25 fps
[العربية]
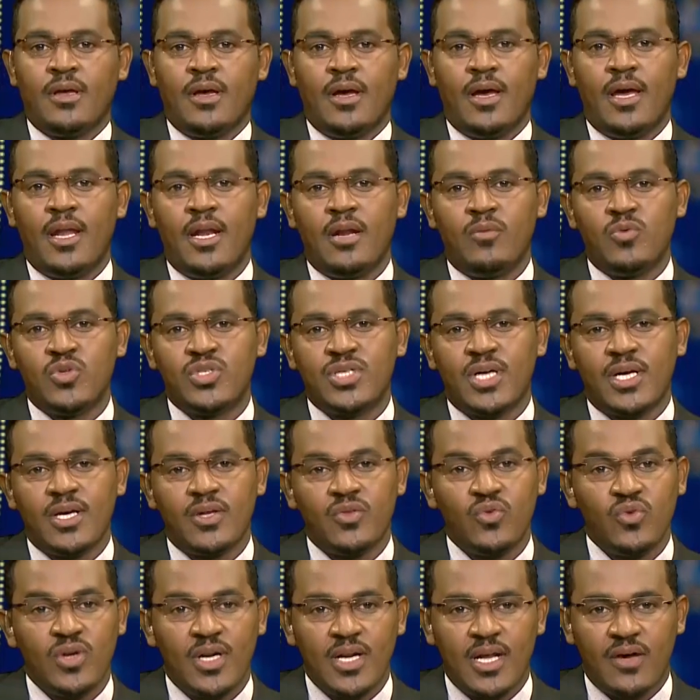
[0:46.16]

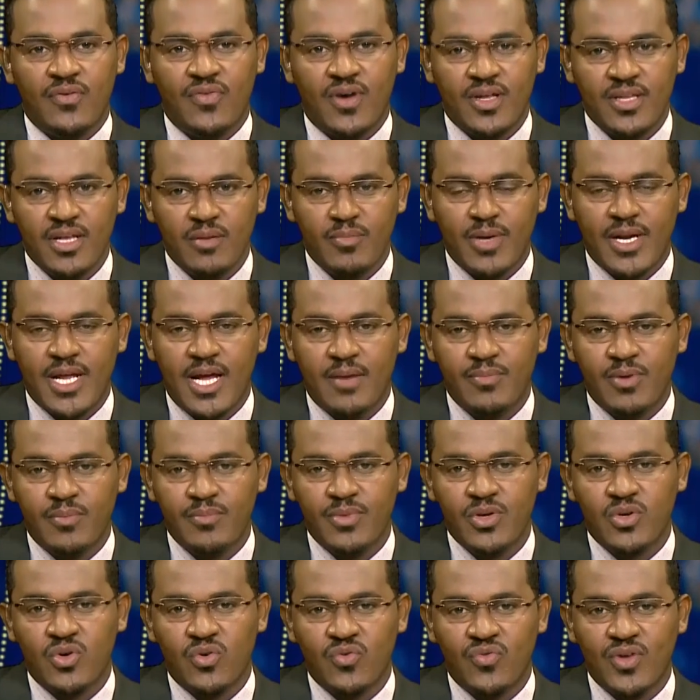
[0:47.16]
المشاهدون الأفاضل مرحبا
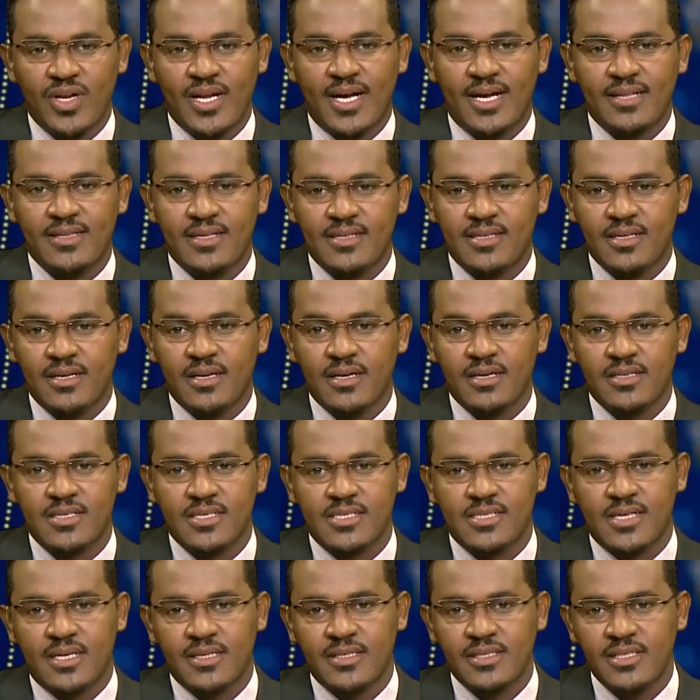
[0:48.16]
بكم في الحدث
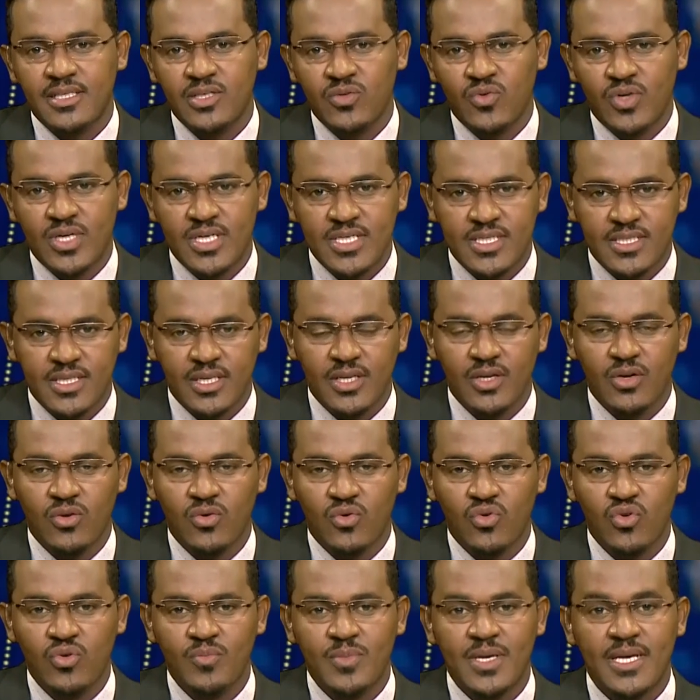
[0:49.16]
الاقتصادي
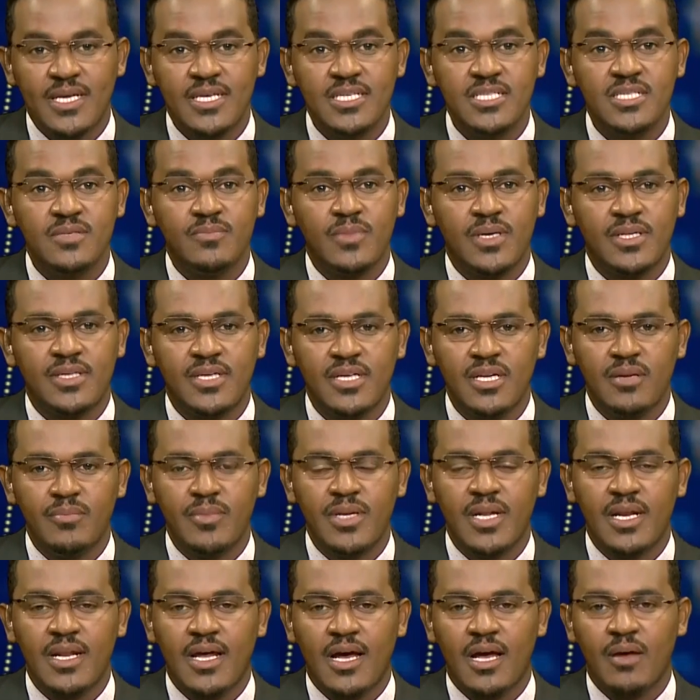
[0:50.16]
ونستهله بحزمة
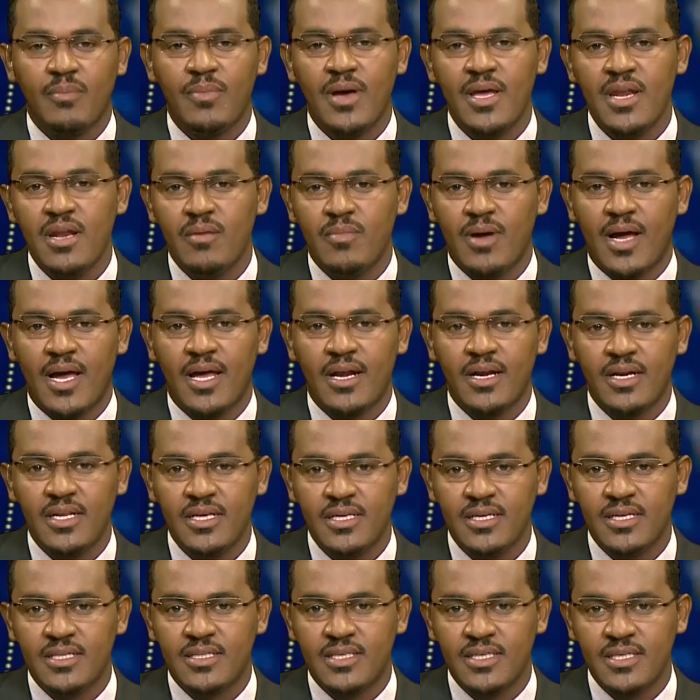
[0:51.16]
من الأخبار
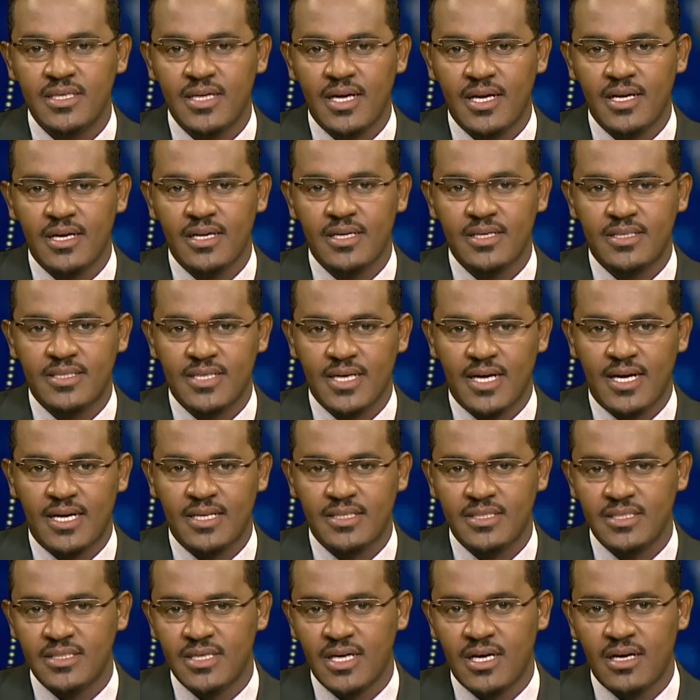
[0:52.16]
المحلية
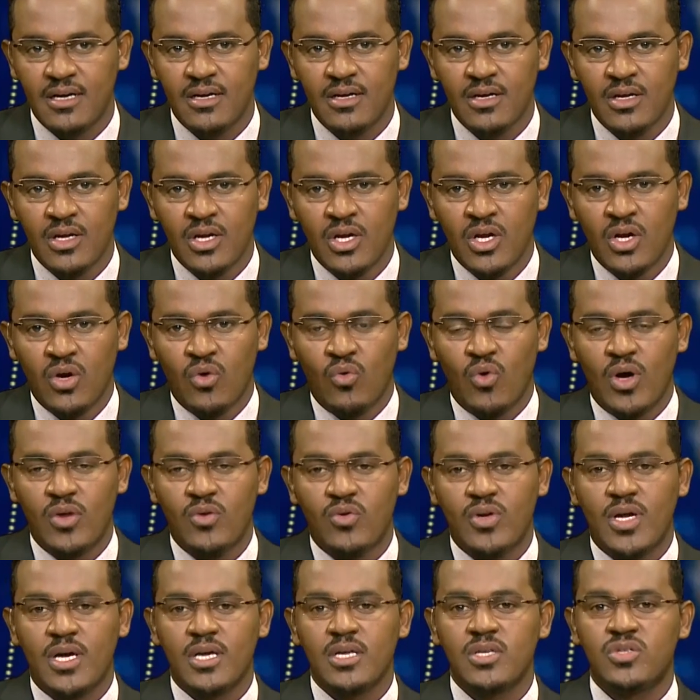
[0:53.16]
الاتحادية
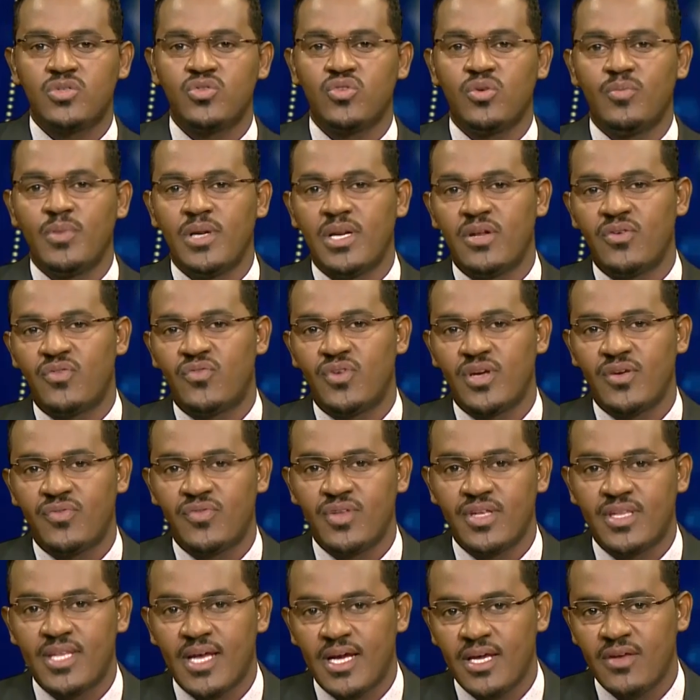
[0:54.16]
ونناقش ملف
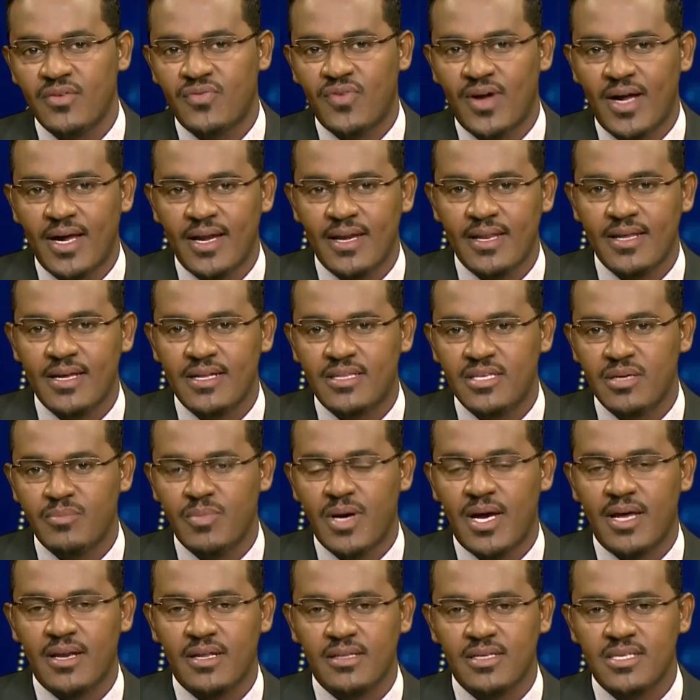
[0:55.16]
افتتاح فعاليات
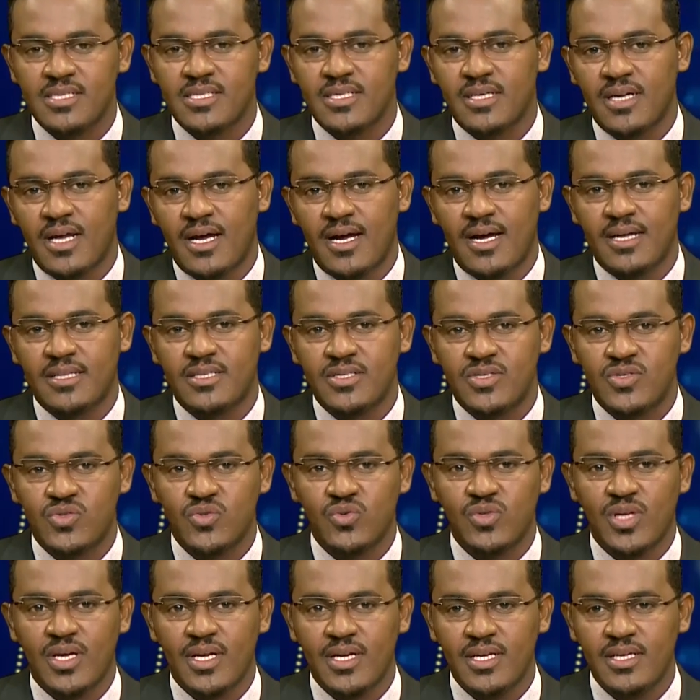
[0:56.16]
معرض الصناعات
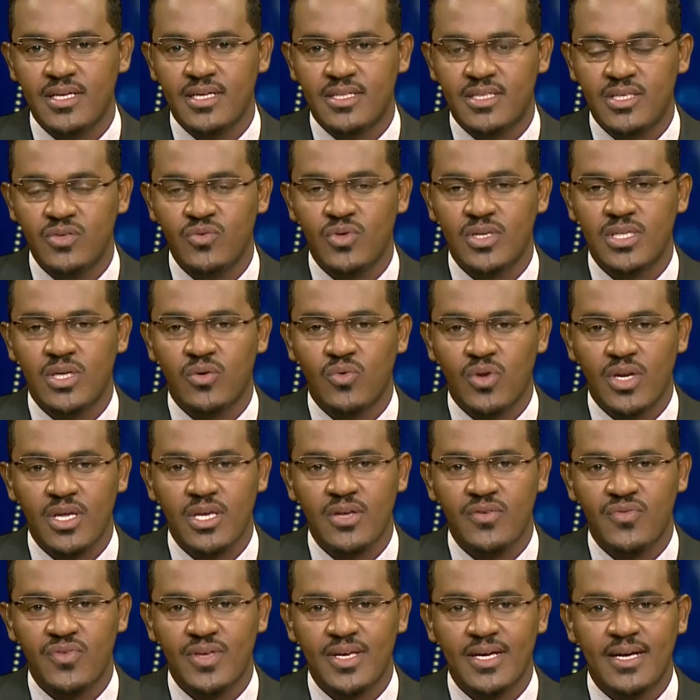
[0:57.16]
السودانية ودوره
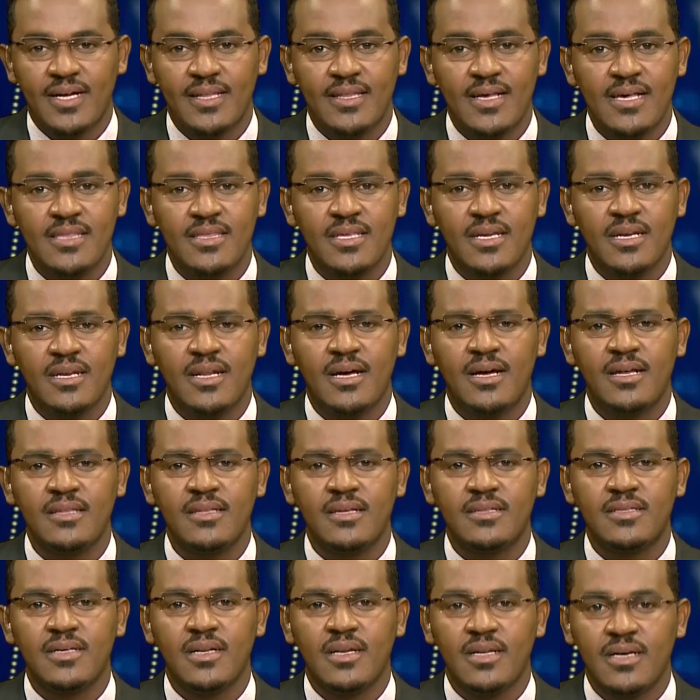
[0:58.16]
في إحداث
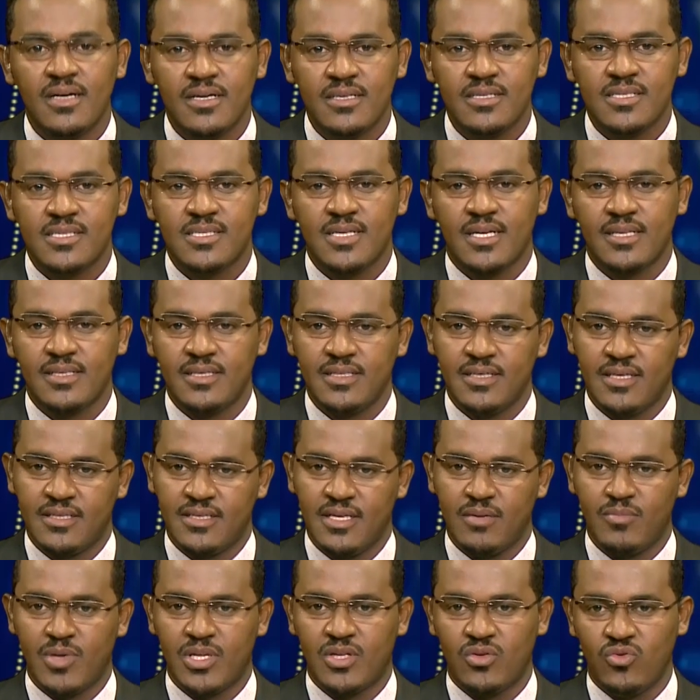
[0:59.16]
النهضة الاقتصادية
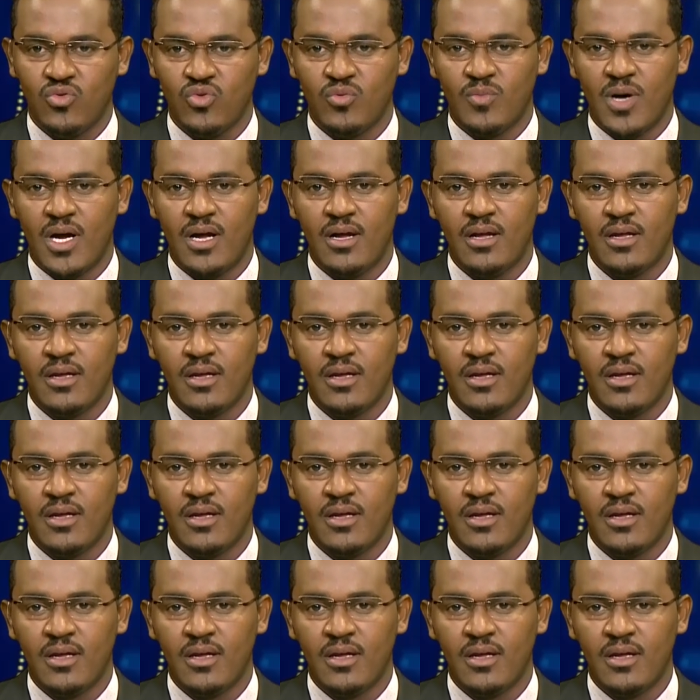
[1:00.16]
المطلوبة